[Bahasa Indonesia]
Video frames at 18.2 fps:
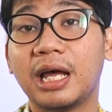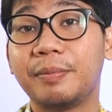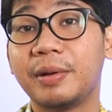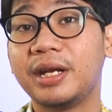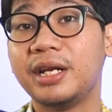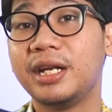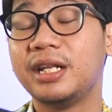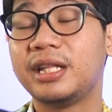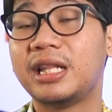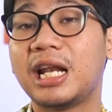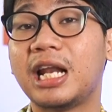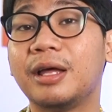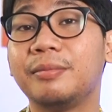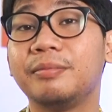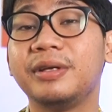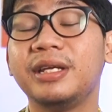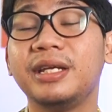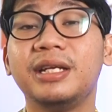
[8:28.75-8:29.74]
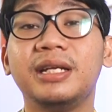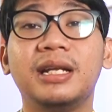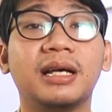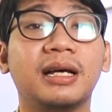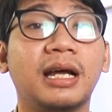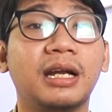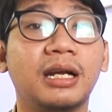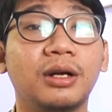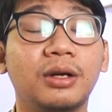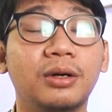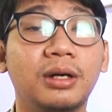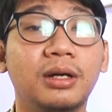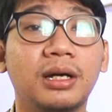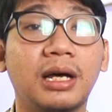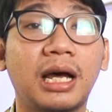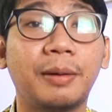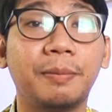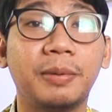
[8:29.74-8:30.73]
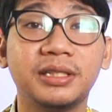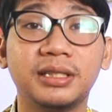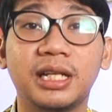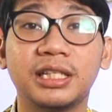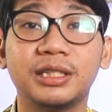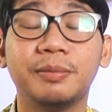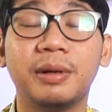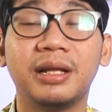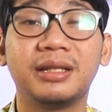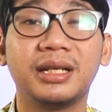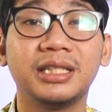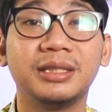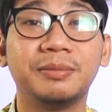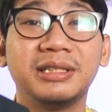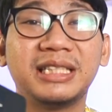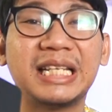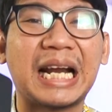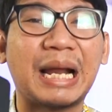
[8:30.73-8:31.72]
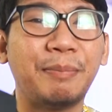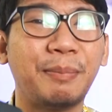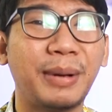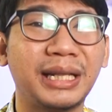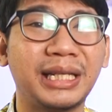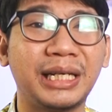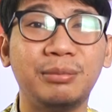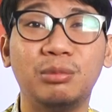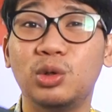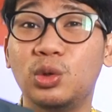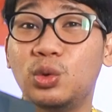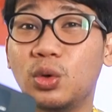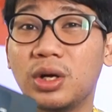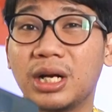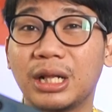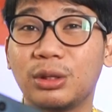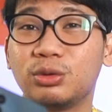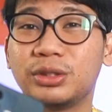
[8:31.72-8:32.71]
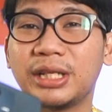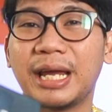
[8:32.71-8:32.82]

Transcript: HP ini ditanami dengan uh, kapasitas baterai sebesar 4200